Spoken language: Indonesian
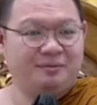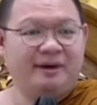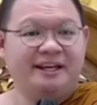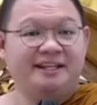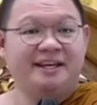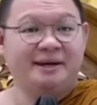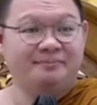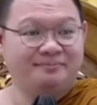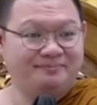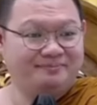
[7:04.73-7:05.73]
Main
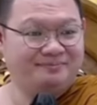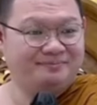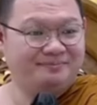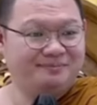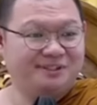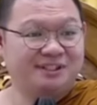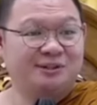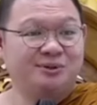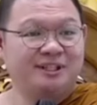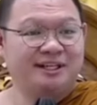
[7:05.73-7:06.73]
game.
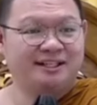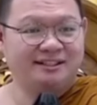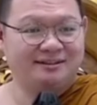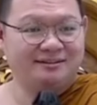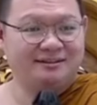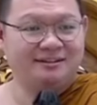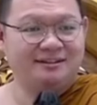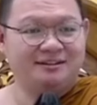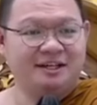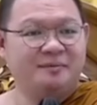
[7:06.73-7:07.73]
Seru sekali.
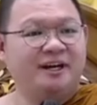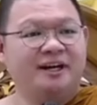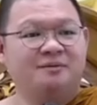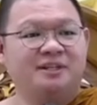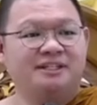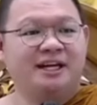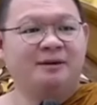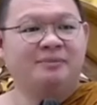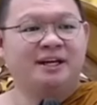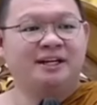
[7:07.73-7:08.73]
Saya bahkan masih
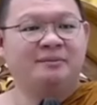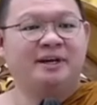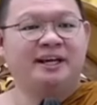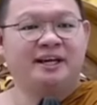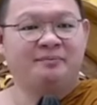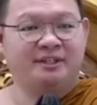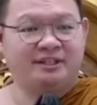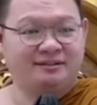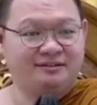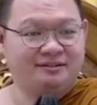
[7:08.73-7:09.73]
hafal nama
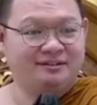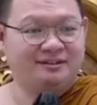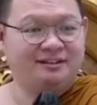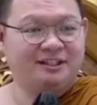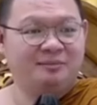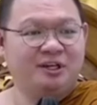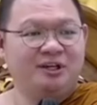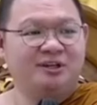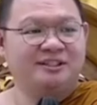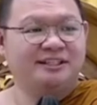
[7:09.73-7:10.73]
gamenya. Tapi
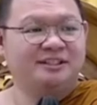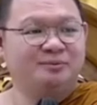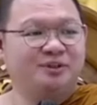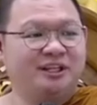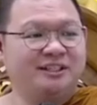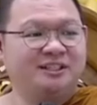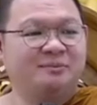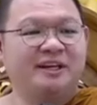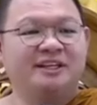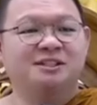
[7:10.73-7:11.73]
kalau saya sebut nanti
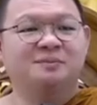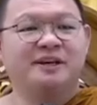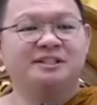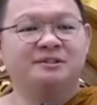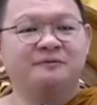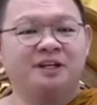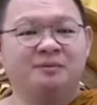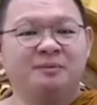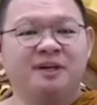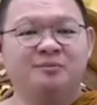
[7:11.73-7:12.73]
semakin spesifik
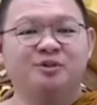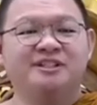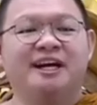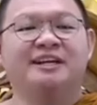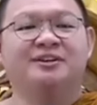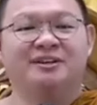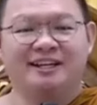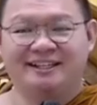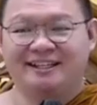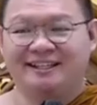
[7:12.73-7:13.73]
Bapak Ibu cari
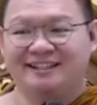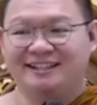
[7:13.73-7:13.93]
orangnya ya.